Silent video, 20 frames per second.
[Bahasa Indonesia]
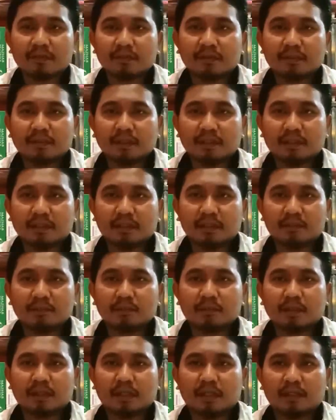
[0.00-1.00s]
ini adalah
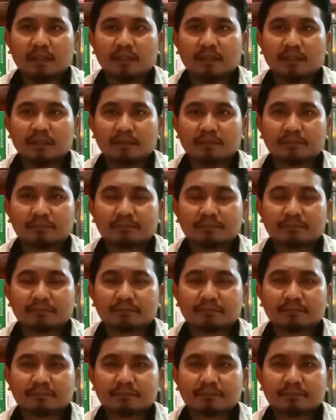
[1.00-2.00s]
dua hal yang
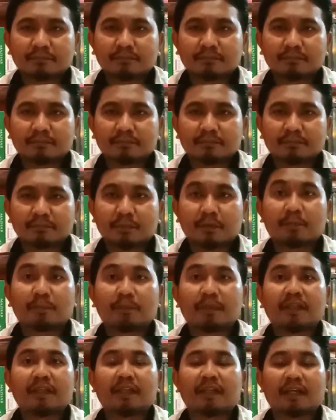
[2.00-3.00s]

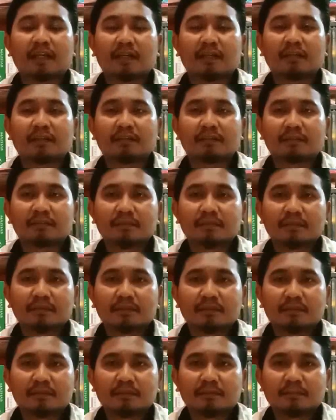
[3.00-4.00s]
berbeda,
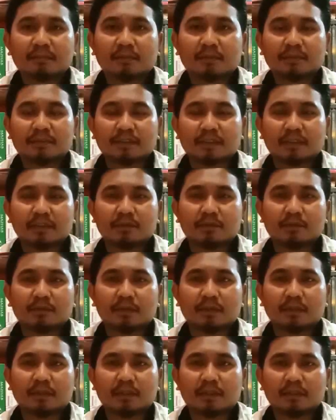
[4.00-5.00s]
bahwa
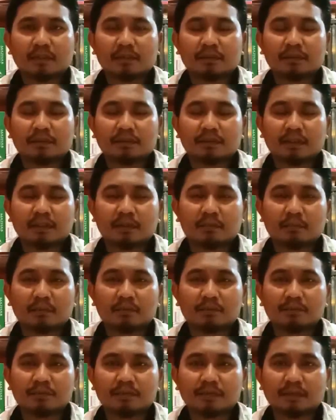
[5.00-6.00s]
satu adalah ikhtiar
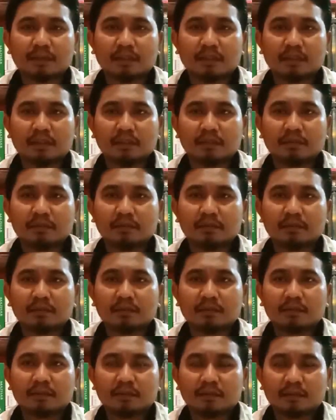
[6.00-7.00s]
manusia,
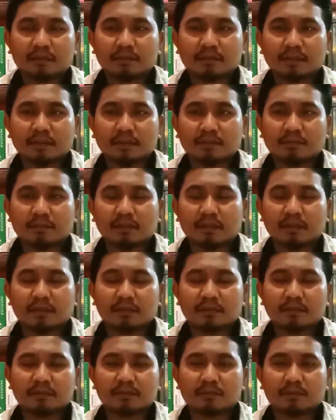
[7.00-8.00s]
yang satu adalah
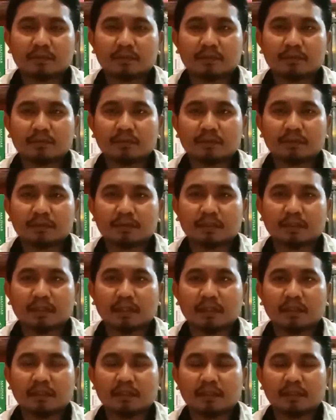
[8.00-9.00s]
ketentuan Tuhan
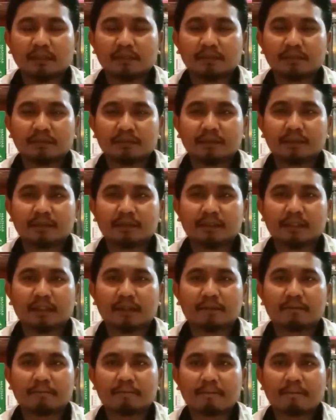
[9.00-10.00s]
terkait dengan
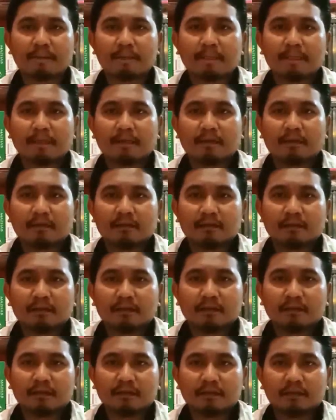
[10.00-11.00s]
ikhtiar.
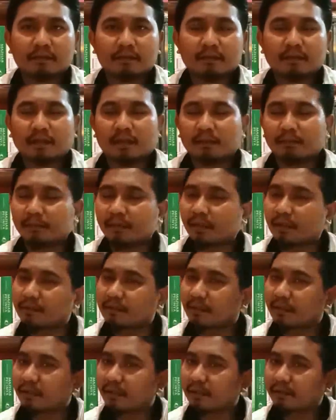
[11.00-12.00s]
Nah, dalam
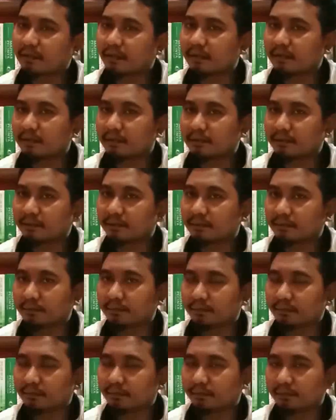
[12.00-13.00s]
irisan-irisan
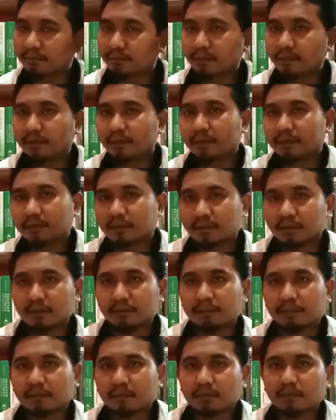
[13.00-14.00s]
itu
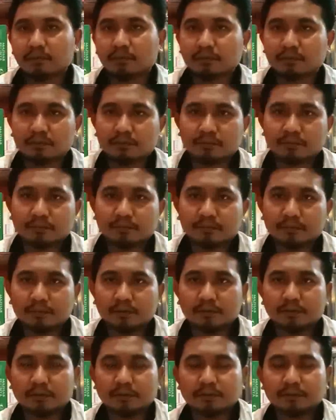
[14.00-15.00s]
kita perlu
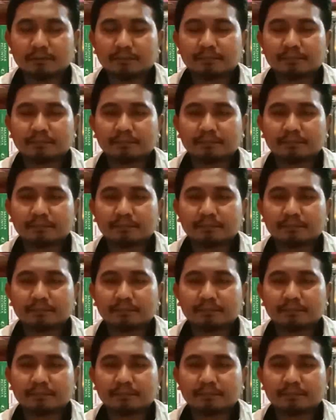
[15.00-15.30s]
uh,